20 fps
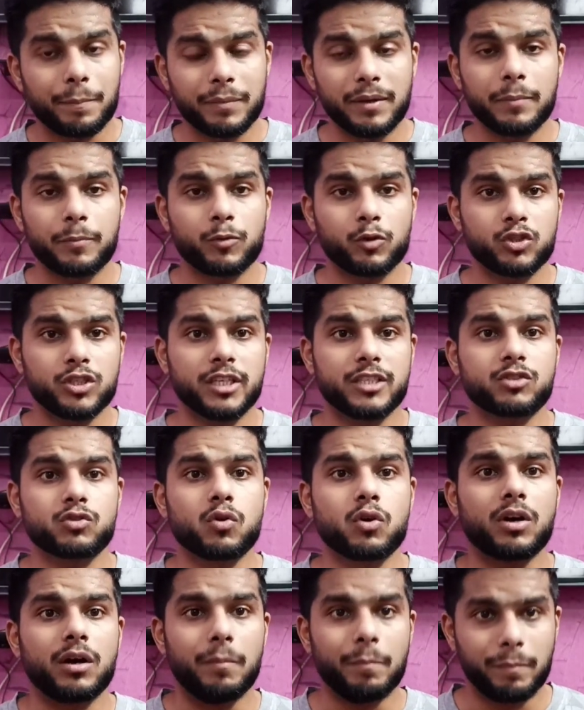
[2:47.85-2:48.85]
अपने प्रोजेक्ट्स
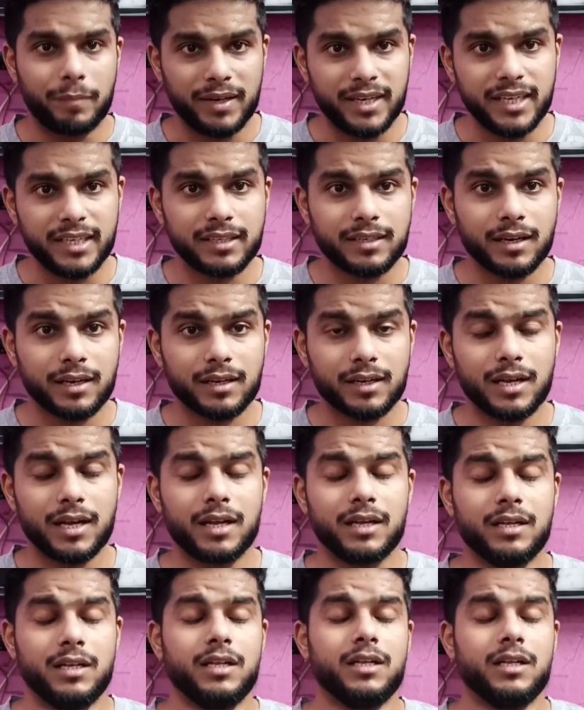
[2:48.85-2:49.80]
को कंप्लीट करना